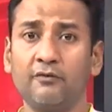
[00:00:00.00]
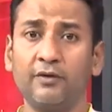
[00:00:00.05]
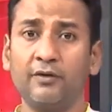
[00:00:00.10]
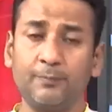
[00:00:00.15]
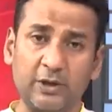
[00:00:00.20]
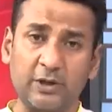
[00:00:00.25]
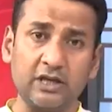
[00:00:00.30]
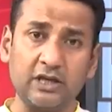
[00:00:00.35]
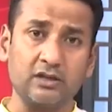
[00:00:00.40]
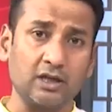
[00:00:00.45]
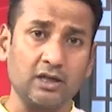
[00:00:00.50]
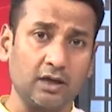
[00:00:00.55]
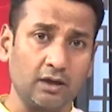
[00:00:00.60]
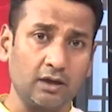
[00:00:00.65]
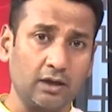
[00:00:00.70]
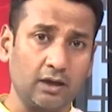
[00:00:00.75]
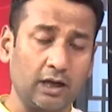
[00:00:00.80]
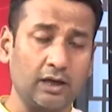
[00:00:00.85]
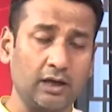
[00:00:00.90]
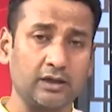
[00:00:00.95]
विपरीत है
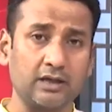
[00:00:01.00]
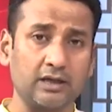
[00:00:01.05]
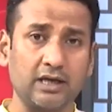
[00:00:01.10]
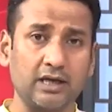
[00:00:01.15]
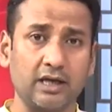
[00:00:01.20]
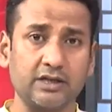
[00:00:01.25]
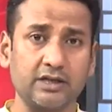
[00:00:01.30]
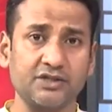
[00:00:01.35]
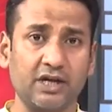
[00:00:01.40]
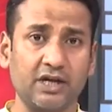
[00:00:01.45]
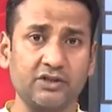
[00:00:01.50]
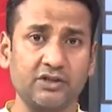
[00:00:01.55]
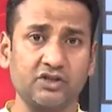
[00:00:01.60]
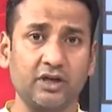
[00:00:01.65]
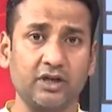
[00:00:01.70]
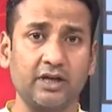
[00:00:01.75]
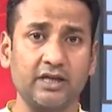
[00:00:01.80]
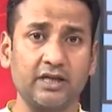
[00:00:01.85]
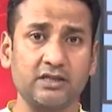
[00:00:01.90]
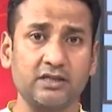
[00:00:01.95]
अगर देखा जाए
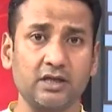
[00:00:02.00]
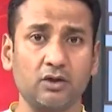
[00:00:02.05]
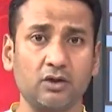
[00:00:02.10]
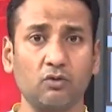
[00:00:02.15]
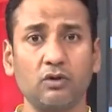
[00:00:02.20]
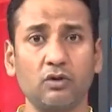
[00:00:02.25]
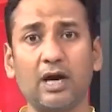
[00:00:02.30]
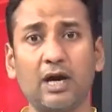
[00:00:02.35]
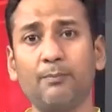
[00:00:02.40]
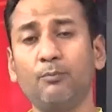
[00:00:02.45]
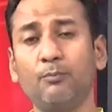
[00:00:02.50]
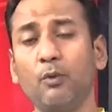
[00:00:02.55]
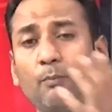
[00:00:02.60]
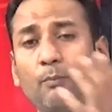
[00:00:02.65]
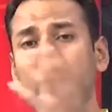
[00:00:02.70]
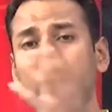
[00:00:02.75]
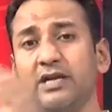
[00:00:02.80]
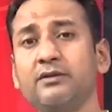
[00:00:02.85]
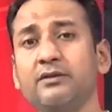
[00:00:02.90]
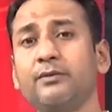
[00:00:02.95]
चेन्नई से क्योंकि आप
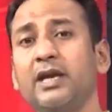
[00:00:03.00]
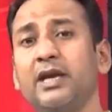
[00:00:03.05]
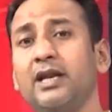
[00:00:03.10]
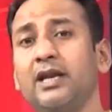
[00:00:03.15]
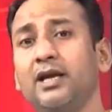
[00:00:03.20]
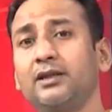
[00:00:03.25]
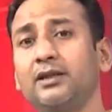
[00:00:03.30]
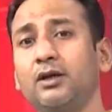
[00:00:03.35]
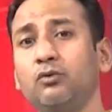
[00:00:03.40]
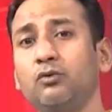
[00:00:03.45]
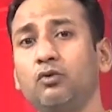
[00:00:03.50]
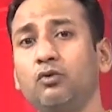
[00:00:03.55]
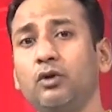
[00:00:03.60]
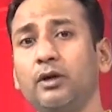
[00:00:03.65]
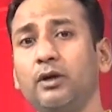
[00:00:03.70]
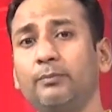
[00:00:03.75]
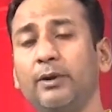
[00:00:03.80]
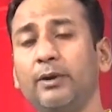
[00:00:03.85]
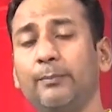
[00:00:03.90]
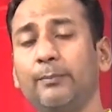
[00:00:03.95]
मुंबई खेला था
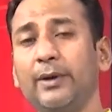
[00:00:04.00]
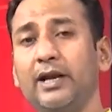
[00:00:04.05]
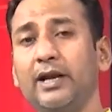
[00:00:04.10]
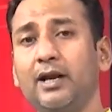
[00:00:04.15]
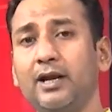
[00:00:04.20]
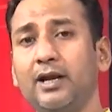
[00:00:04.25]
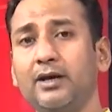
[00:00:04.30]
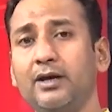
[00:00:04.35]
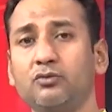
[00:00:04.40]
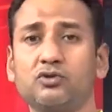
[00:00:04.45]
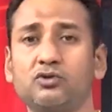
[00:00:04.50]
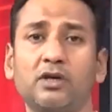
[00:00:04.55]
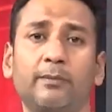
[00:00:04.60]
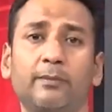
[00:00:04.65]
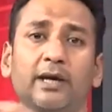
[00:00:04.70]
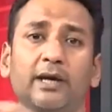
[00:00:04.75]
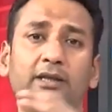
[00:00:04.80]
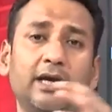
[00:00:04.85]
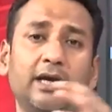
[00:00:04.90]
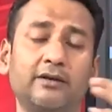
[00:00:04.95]
उन्होंने अपना पहला लेग उसके
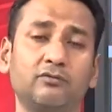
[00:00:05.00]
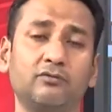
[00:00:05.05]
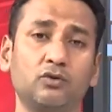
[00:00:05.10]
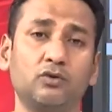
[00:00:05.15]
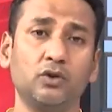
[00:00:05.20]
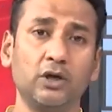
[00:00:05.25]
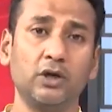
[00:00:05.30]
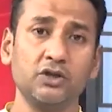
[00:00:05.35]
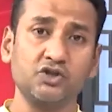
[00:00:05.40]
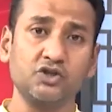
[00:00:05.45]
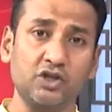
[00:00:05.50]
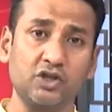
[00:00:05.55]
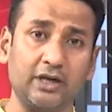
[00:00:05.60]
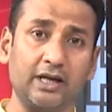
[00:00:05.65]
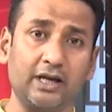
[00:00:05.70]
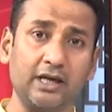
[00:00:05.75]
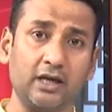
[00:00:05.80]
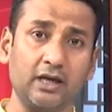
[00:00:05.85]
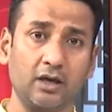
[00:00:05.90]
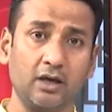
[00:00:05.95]
बाद आए वो
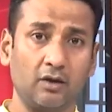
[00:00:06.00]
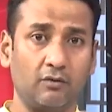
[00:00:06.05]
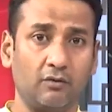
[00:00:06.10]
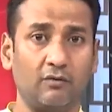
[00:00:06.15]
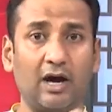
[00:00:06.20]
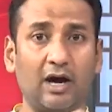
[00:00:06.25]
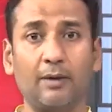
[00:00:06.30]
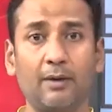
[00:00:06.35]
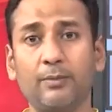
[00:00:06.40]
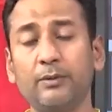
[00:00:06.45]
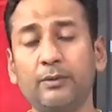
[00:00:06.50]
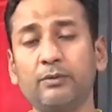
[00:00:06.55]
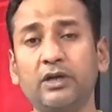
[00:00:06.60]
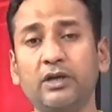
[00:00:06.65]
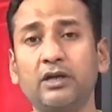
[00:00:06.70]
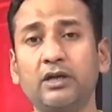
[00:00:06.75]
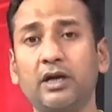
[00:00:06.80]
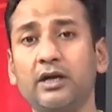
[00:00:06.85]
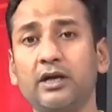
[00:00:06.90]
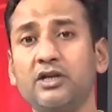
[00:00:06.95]
चेन्नई वहाँ पे
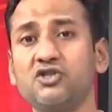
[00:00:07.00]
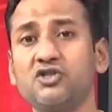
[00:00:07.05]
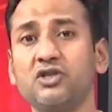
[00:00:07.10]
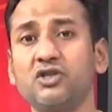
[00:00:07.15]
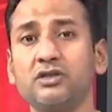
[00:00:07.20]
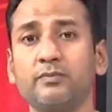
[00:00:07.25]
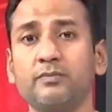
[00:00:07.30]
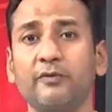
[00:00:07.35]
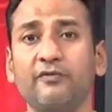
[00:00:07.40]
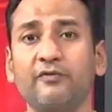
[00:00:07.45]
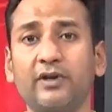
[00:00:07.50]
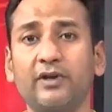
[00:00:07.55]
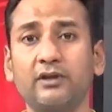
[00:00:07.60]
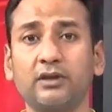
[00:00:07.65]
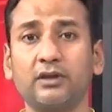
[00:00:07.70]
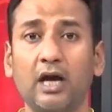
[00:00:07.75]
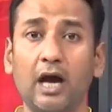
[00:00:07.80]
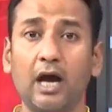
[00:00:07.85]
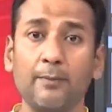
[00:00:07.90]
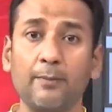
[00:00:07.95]
भी कंडीशंस में फ़र्क
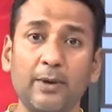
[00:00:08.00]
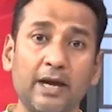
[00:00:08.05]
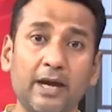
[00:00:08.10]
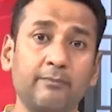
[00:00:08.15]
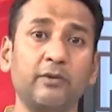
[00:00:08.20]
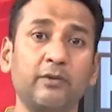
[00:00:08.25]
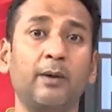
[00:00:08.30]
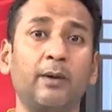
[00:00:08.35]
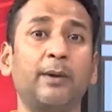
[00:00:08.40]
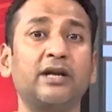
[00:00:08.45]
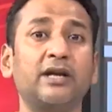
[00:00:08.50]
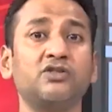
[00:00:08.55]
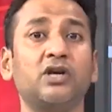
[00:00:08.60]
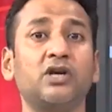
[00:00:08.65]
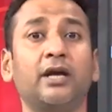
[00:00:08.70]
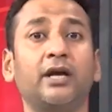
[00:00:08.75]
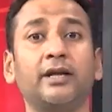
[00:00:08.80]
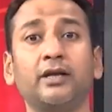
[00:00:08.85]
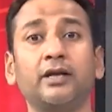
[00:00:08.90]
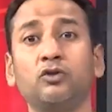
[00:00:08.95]
था अब अहमदाबाद
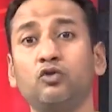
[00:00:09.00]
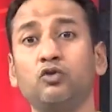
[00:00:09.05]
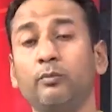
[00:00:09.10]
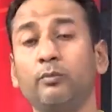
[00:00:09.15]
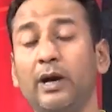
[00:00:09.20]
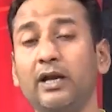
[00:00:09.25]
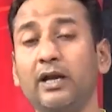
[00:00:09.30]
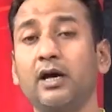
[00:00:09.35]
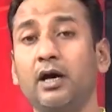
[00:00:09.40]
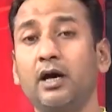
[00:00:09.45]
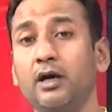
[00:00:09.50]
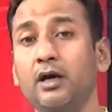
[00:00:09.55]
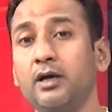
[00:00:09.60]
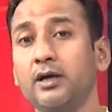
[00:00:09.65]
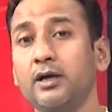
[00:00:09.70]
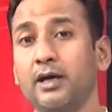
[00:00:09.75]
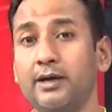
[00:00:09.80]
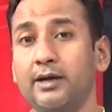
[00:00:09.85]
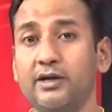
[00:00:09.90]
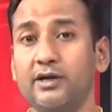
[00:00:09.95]
जा रहे हैं दोबारा
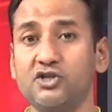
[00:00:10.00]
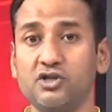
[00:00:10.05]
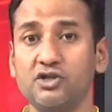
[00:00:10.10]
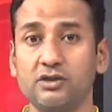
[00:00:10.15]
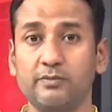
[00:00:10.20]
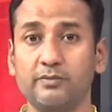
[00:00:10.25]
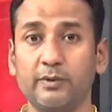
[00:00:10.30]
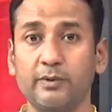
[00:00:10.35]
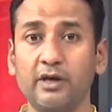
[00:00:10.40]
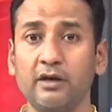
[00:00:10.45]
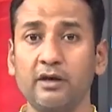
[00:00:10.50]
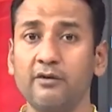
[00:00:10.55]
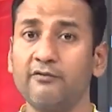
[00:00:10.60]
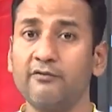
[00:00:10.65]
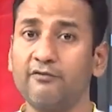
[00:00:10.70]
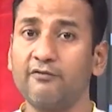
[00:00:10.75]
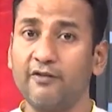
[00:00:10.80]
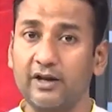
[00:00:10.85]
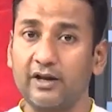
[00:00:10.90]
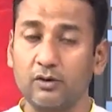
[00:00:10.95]
कंडीशंस में
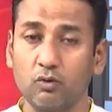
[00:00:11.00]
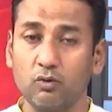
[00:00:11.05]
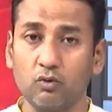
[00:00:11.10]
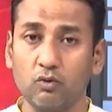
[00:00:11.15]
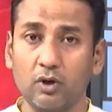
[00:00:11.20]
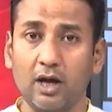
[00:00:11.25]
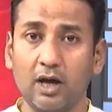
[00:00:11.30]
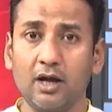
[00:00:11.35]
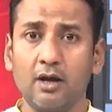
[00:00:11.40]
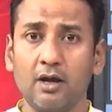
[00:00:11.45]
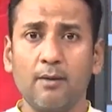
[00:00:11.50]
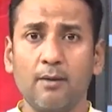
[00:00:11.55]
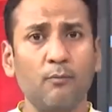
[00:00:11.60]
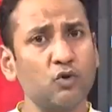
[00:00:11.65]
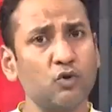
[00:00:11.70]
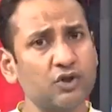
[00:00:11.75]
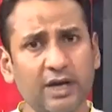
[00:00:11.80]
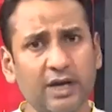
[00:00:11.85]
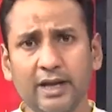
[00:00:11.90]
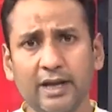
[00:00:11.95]
फ़र्क होगा
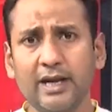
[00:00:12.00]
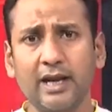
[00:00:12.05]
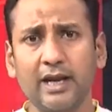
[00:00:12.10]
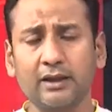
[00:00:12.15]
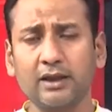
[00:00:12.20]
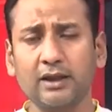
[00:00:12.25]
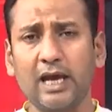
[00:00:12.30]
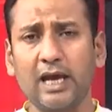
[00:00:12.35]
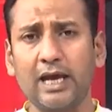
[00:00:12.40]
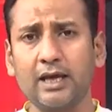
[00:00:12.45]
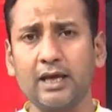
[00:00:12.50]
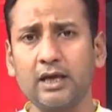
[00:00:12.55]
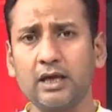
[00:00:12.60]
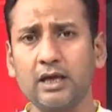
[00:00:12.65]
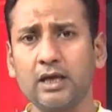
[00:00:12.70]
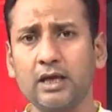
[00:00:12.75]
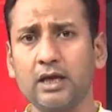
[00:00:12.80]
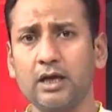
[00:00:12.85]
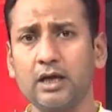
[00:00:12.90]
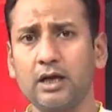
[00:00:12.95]
मुझे नहीं लगता है कि
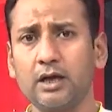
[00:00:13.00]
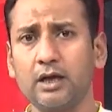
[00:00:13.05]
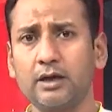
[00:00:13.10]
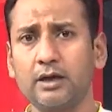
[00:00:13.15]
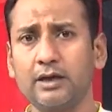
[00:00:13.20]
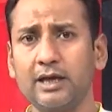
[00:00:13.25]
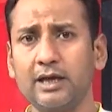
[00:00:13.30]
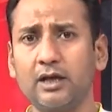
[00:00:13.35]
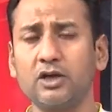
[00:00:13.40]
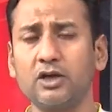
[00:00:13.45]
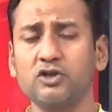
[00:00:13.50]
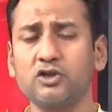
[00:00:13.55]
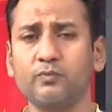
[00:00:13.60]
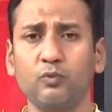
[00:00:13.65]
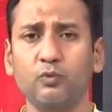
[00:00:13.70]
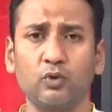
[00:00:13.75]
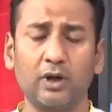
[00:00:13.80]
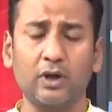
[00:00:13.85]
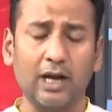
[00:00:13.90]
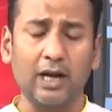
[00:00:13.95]
निकलस
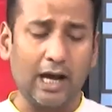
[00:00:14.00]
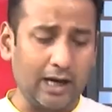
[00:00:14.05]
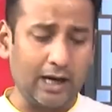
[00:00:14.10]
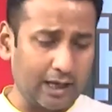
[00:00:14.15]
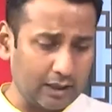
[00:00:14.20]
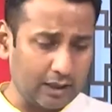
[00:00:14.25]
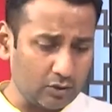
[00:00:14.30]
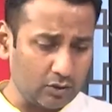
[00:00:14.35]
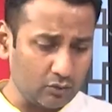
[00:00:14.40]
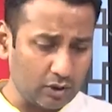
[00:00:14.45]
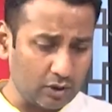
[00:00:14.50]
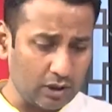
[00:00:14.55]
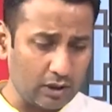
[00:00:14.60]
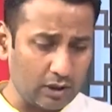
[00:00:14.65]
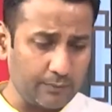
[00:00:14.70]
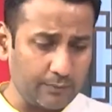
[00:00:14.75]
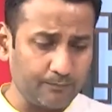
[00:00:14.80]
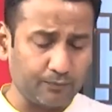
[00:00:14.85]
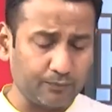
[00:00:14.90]
पूरन हालांकि उनकी